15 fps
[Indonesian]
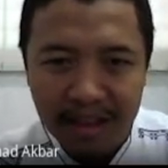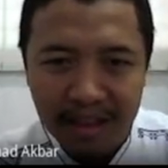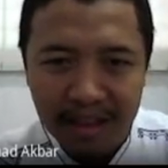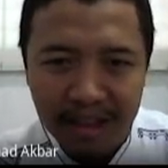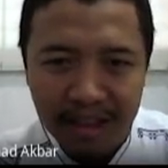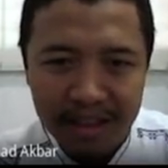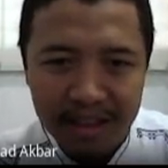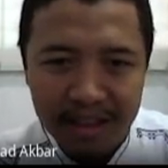
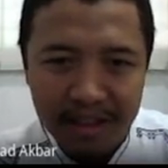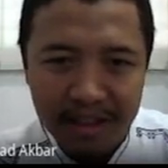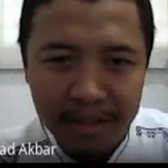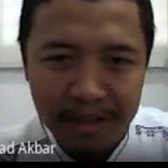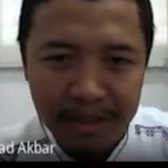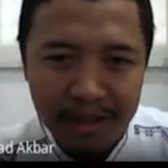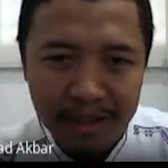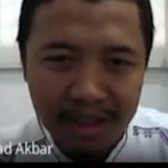Dikasih
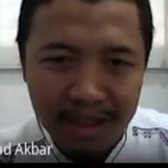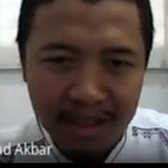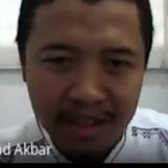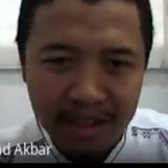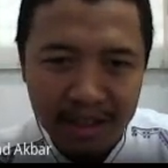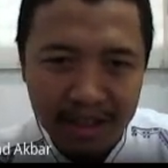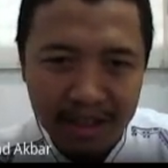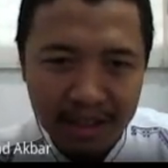nomor
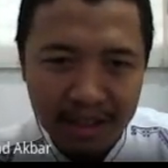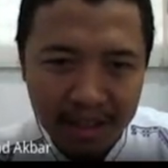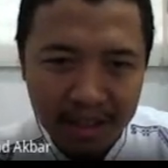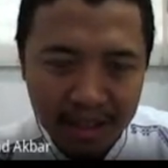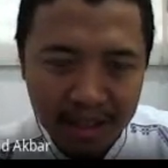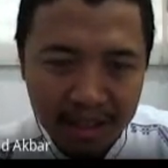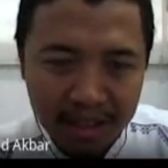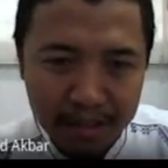dari
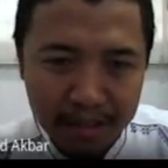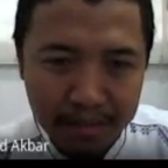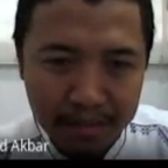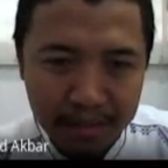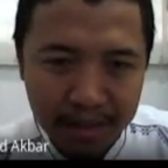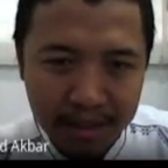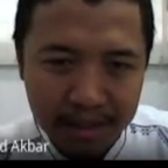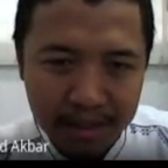
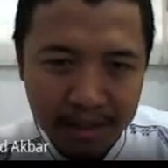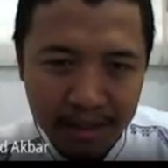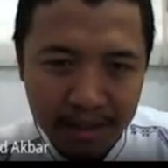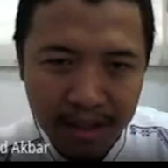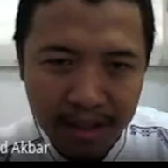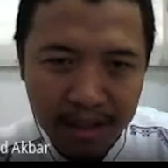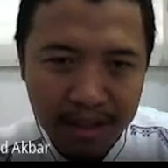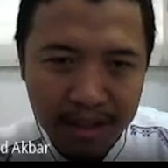M0,
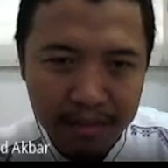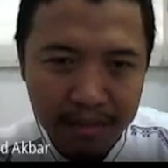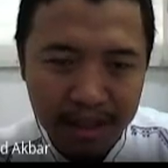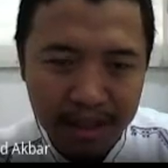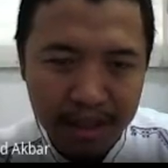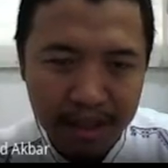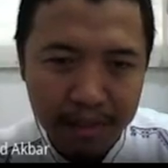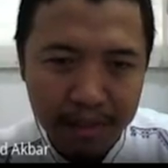min
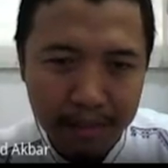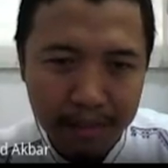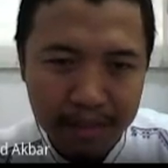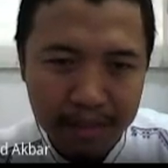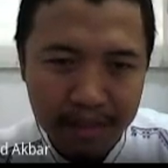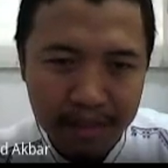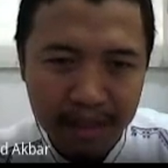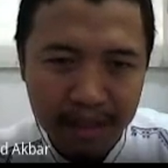term M
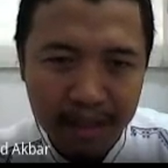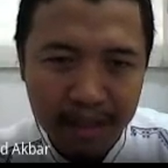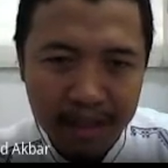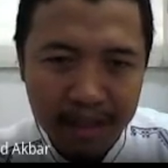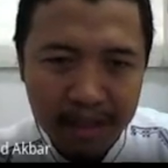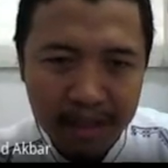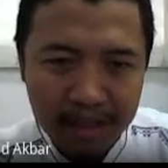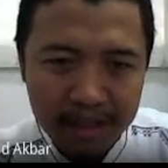kecil,
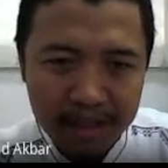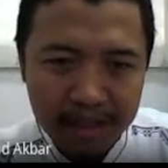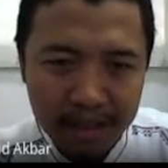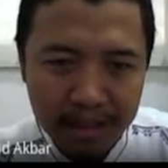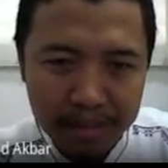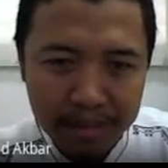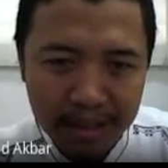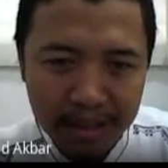
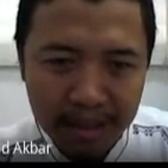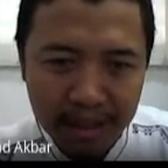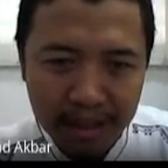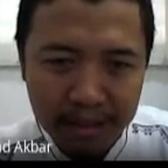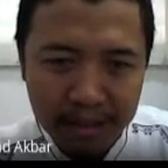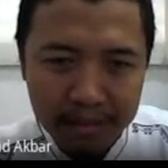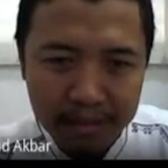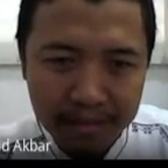sampai
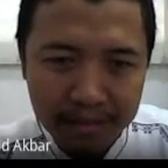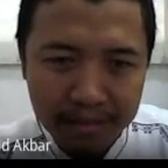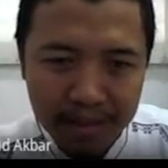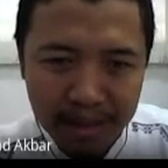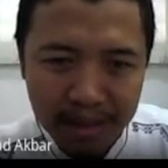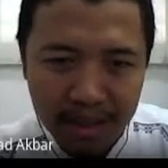M3.